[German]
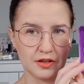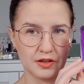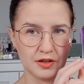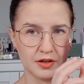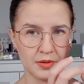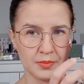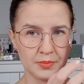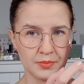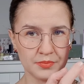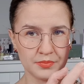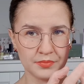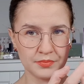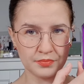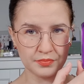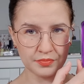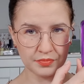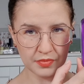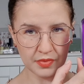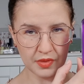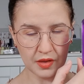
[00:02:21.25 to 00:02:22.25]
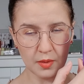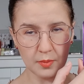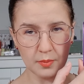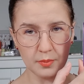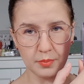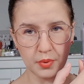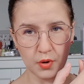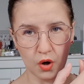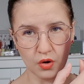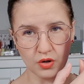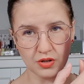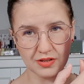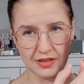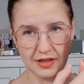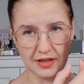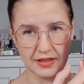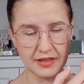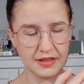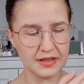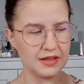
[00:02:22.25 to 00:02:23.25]
ähm,
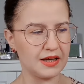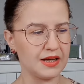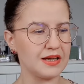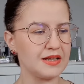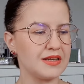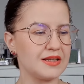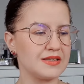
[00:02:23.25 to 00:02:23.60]
Bronzer hier.